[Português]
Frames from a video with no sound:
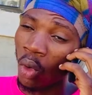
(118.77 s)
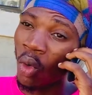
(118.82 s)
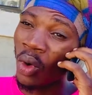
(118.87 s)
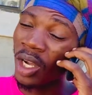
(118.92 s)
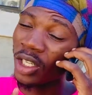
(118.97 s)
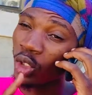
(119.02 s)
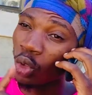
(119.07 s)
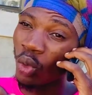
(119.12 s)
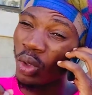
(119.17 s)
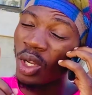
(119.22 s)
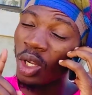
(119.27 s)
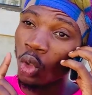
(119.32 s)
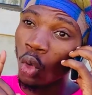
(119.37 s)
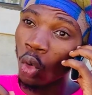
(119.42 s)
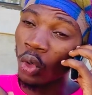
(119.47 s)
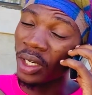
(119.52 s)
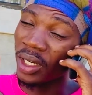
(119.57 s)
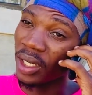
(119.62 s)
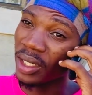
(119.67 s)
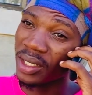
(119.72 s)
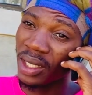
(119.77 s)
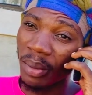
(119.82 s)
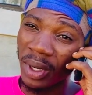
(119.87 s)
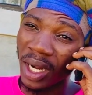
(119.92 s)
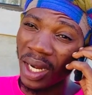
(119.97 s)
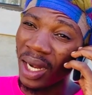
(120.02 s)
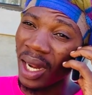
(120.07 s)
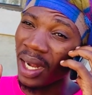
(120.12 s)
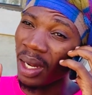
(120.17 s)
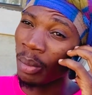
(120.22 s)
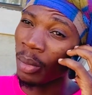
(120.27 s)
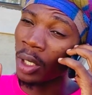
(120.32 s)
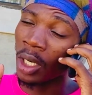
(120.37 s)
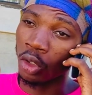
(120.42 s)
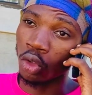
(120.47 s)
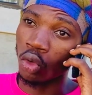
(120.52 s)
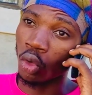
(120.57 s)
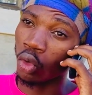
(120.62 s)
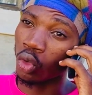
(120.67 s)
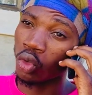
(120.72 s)
Unga juguni kunkhisa mena na lembe na
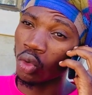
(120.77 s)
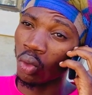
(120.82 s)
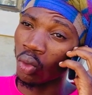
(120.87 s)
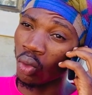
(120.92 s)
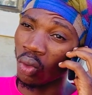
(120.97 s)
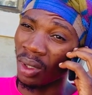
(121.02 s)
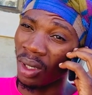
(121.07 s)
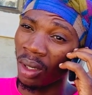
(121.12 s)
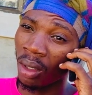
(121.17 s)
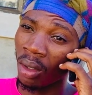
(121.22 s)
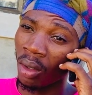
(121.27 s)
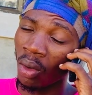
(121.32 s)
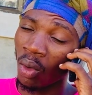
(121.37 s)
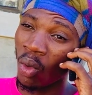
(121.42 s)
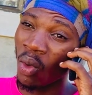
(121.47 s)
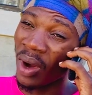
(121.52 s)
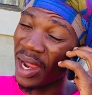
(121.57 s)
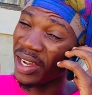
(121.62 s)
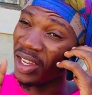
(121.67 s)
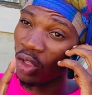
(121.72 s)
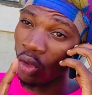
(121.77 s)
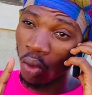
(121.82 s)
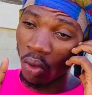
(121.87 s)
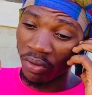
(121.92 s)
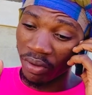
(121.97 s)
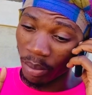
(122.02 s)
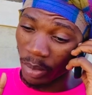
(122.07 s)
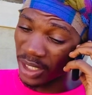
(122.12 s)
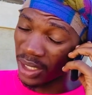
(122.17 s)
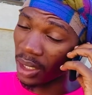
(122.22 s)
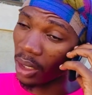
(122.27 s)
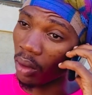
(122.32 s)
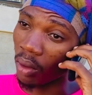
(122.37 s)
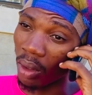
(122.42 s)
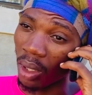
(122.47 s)
dzoo sunguna. Unga ni mas janeiro